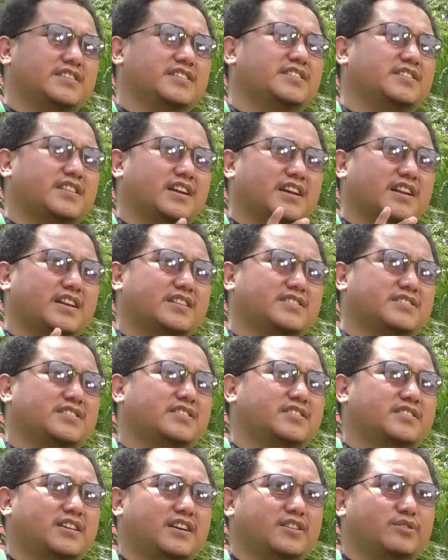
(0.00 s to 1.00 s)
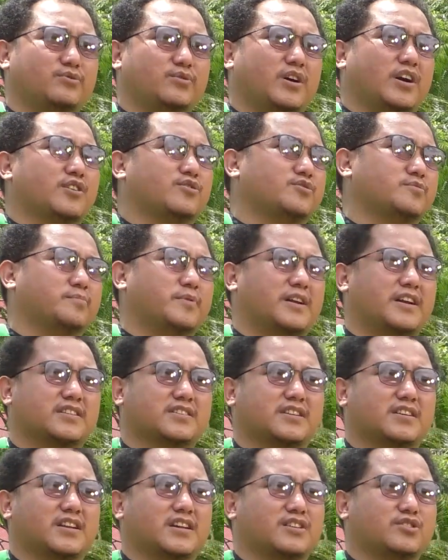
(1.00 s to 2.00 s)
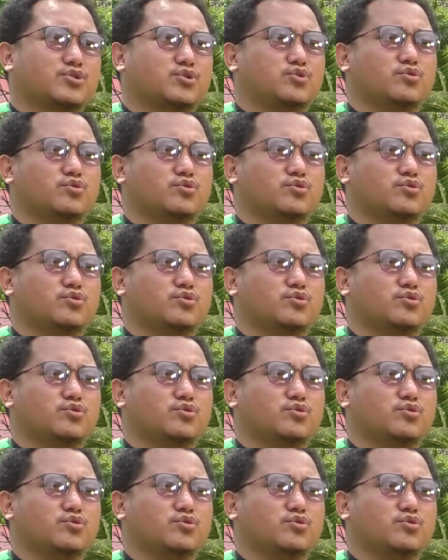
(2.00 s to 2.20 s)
cinta dan cinta itu harus berasal dari